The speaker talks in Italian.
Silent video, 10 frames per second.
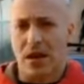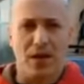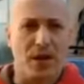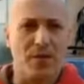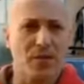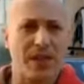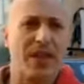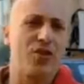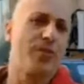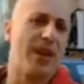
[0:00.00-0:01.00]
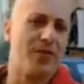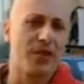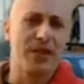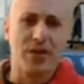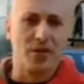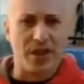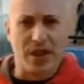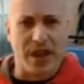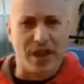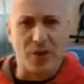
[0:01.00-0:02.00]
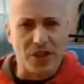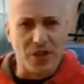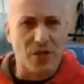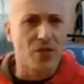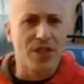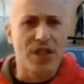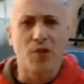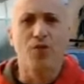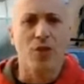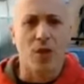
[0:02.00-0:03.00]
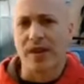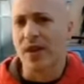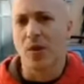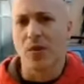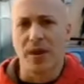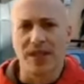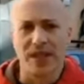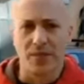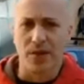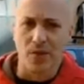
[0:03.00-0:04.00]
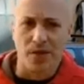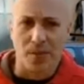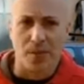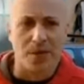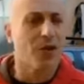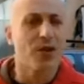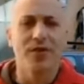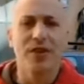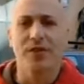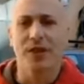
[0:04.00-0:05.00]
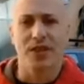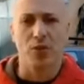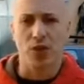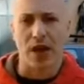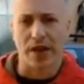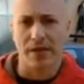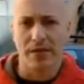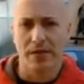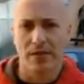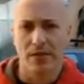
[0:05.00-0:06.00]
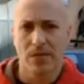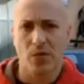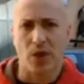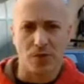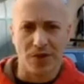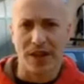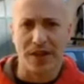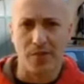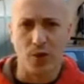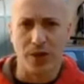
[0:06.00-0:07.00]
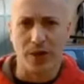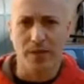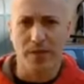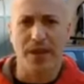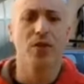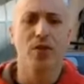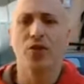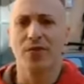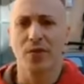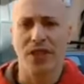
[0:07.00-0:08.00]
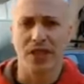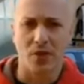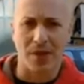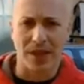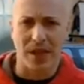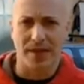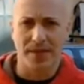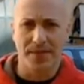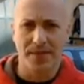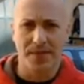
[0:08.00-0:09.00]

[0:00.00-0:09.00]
Allora, il mio messaggio per le forze dell'ordine è questo. Noi siamo tutti quanti il popolo e siete pure voi il popolo. Voi non vi dovete scusare quando mi fate le multe, perché io lo so che voi siete comandati.